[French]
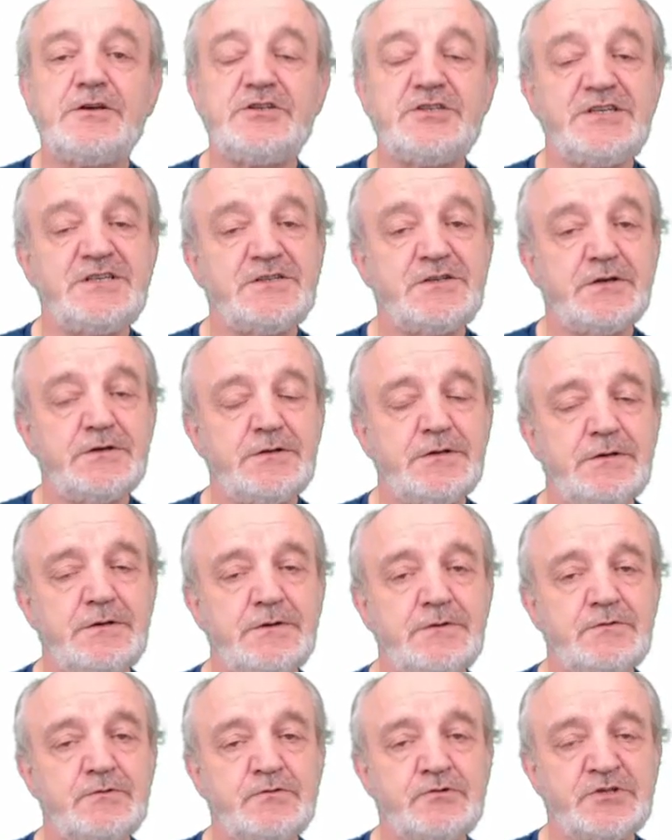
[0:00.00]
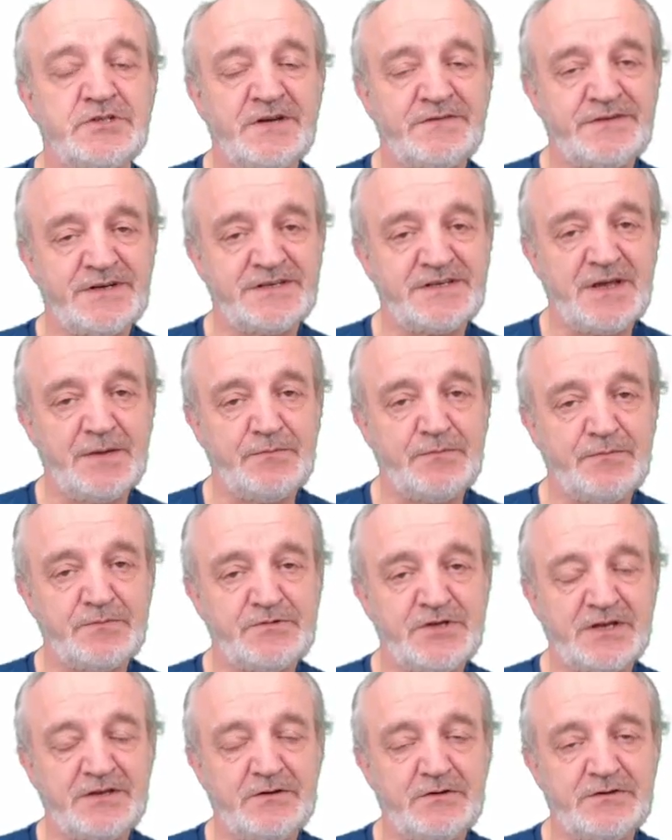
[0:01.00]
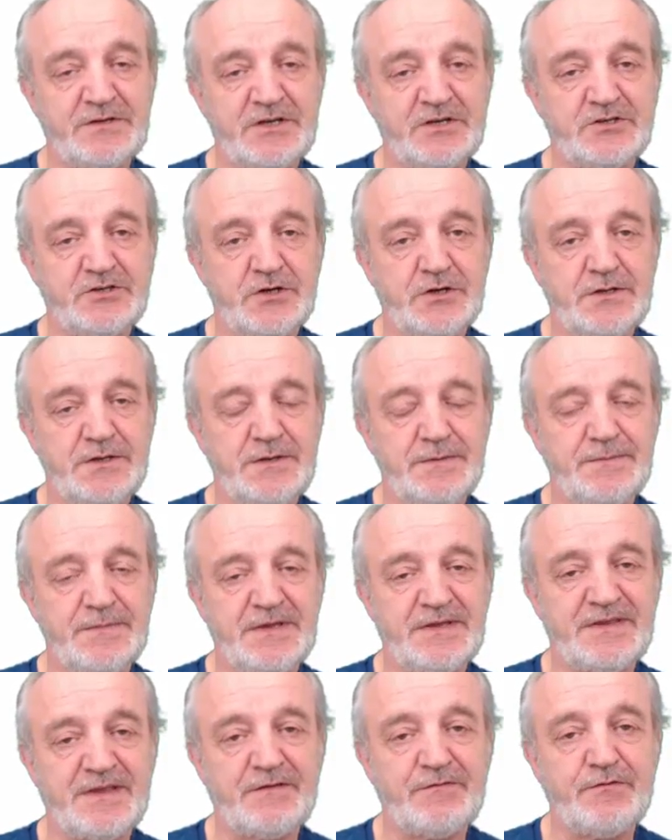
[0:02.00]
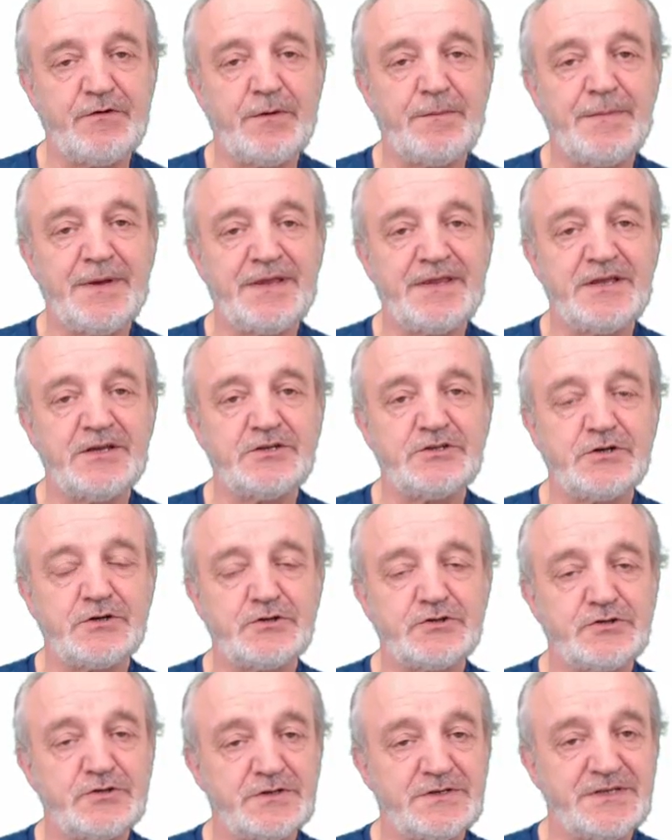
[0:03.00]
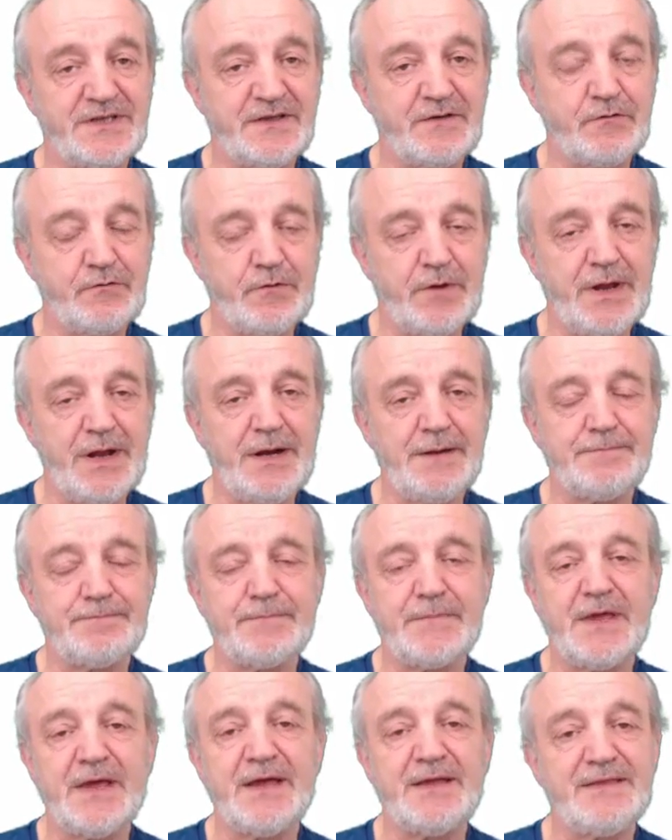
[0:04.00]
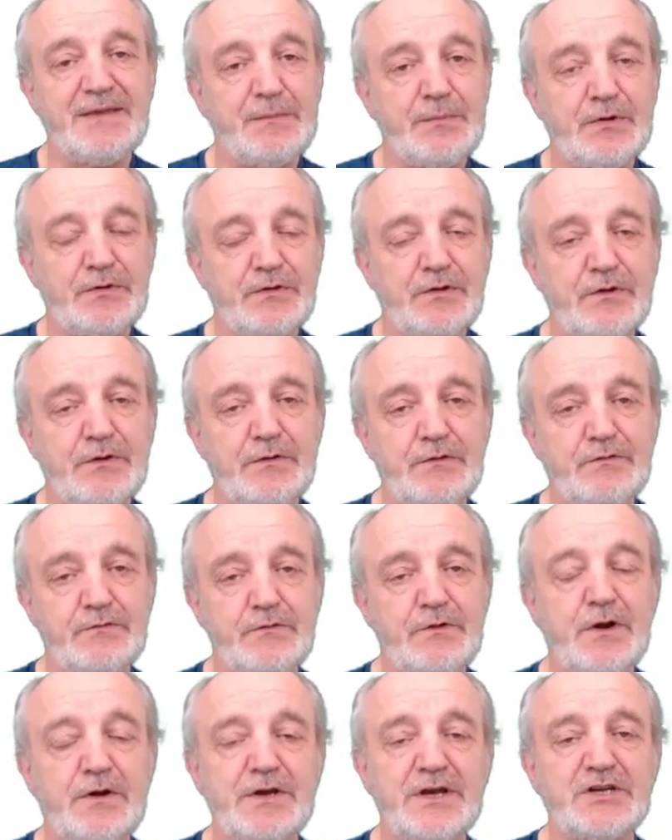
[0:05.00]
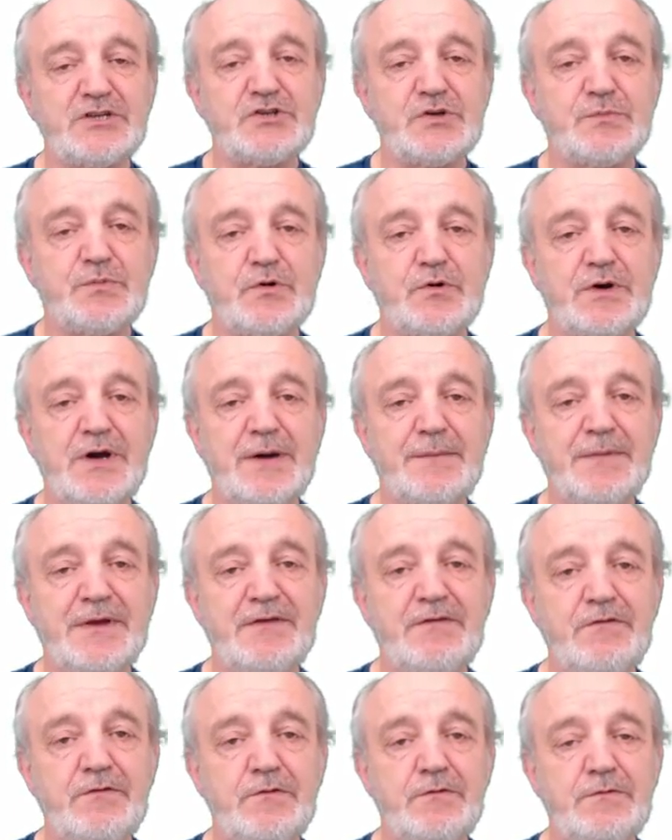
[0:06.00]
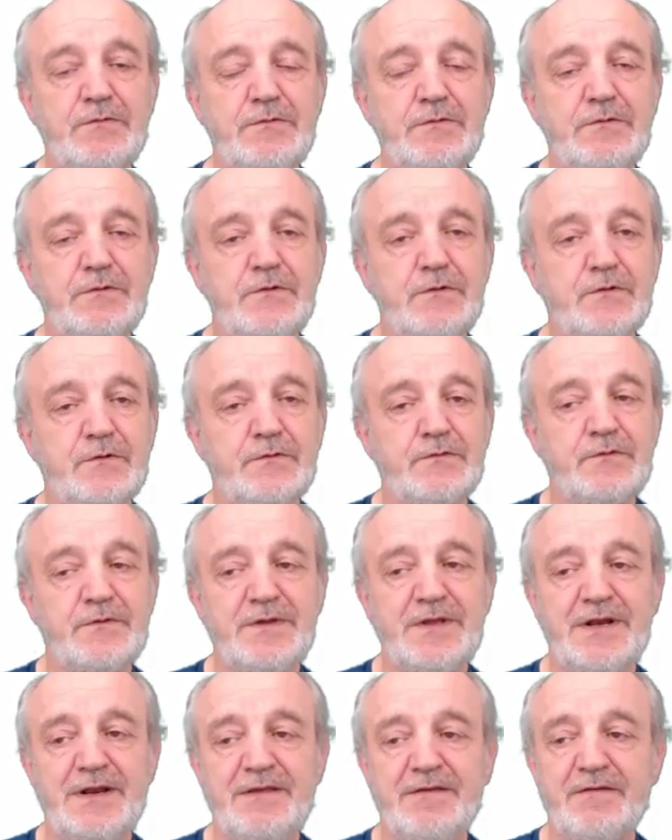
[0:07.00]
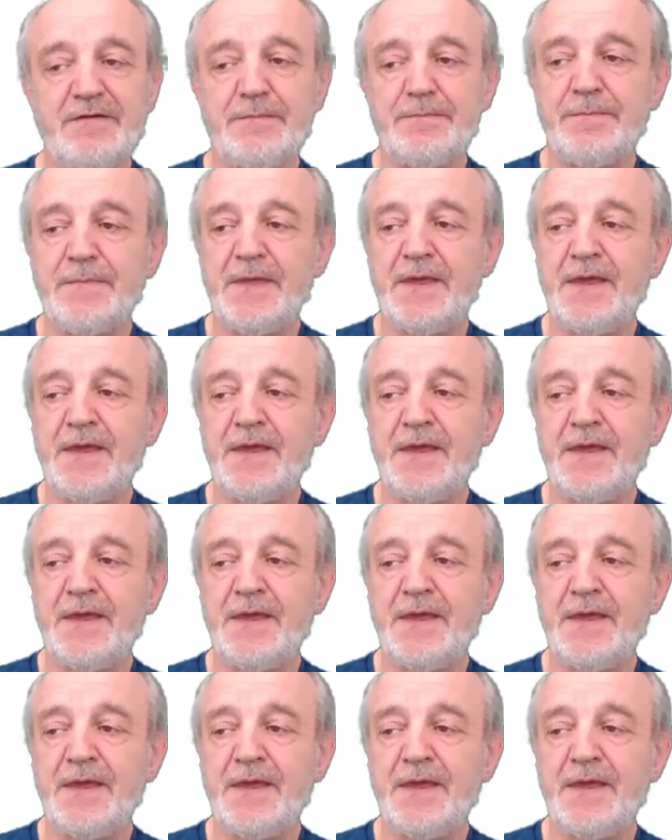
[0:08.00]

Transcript: JSON ou JavaScript Object Notation est un format d'échange textuel indépendant du langage de programmation que l'on utilise